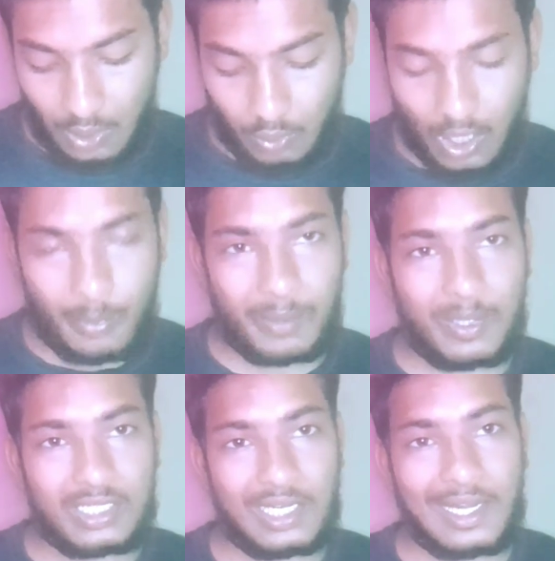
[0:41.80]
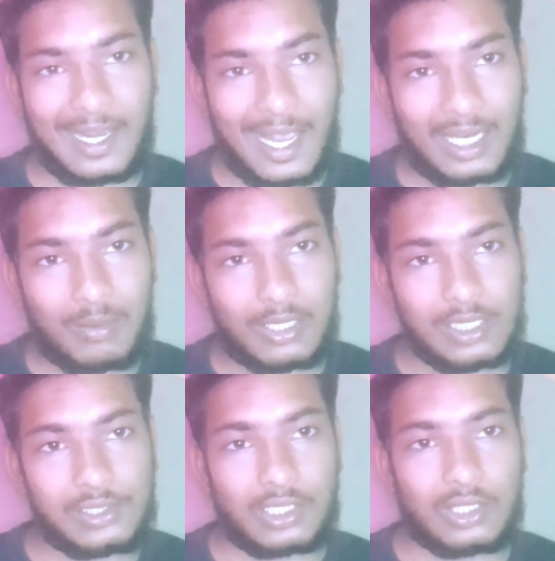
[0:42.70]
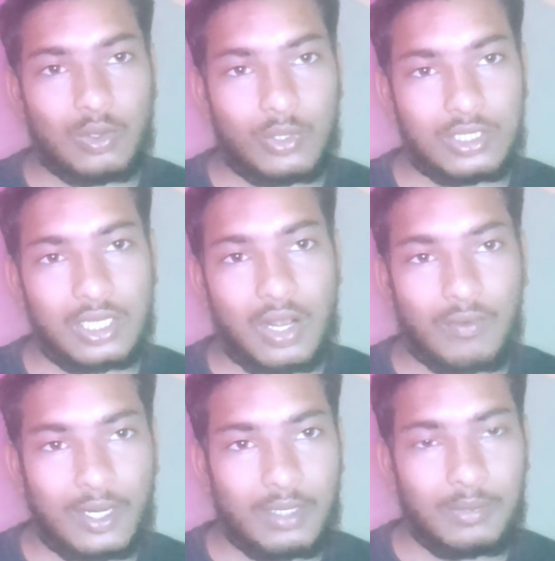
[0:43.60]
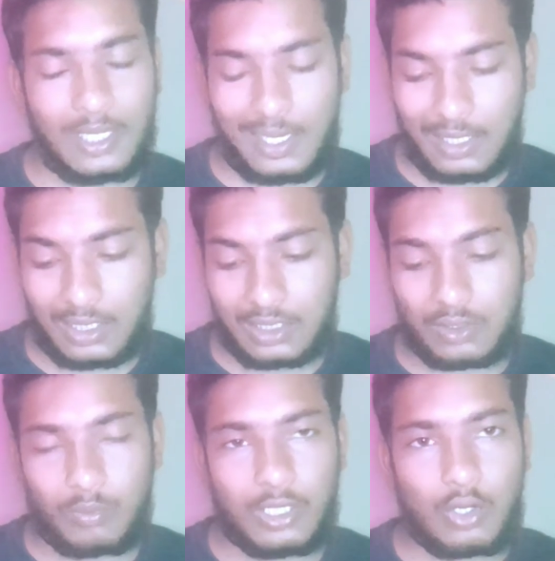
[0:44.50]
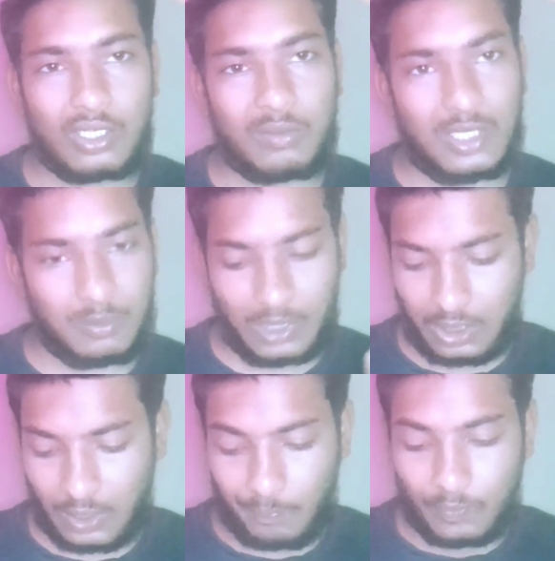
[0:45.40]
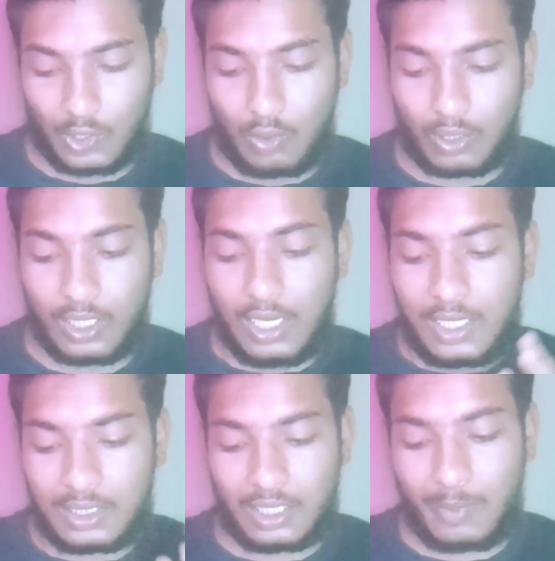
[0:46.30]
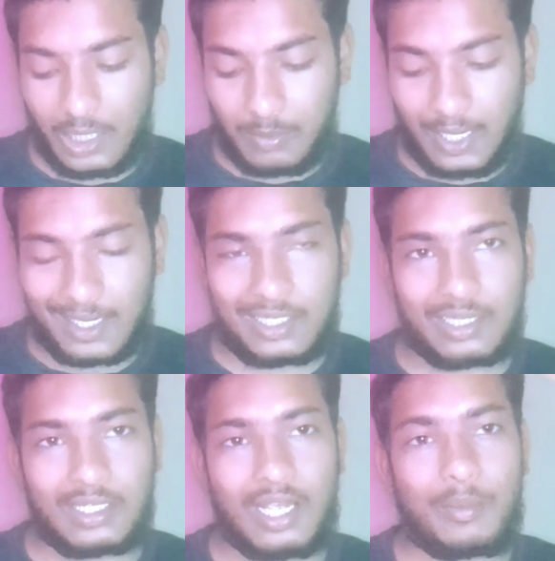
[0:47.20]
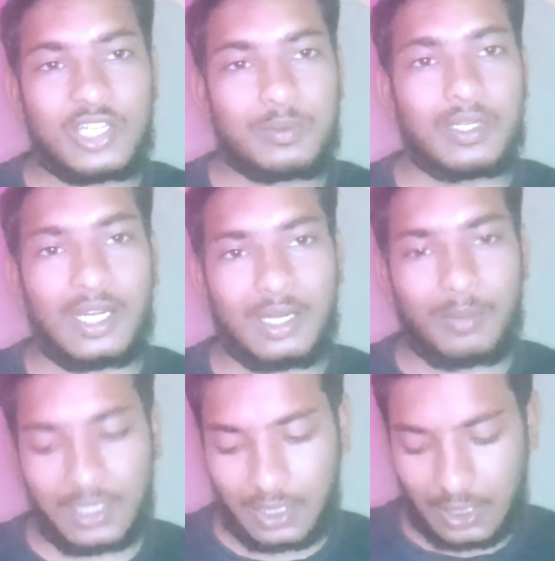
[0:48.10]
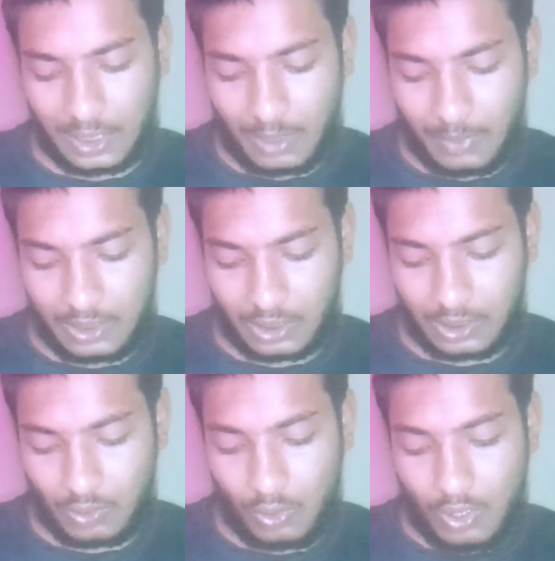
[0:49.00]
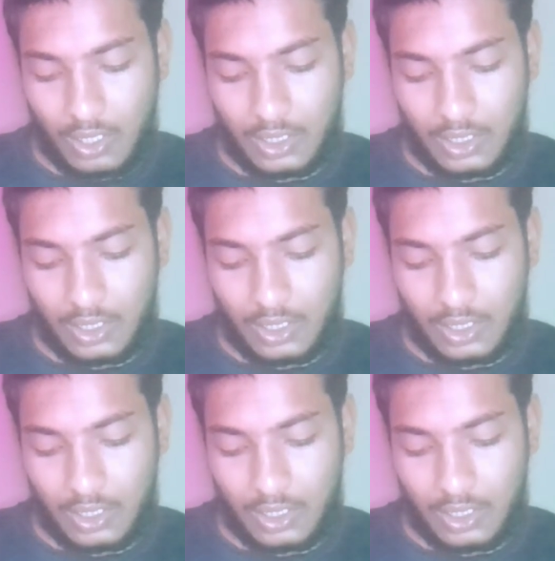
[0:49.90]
तो यहाँ पे पैसे लगा के भी खेल सकते हो वैसे ऑफलाइन भी अर्निंग कर सकते हो विदाउट इन्वेस्टमेंट के ओके इसके बाद में आगे चलते हैं आप स्पिन एंड बिन करके कमा सकते हो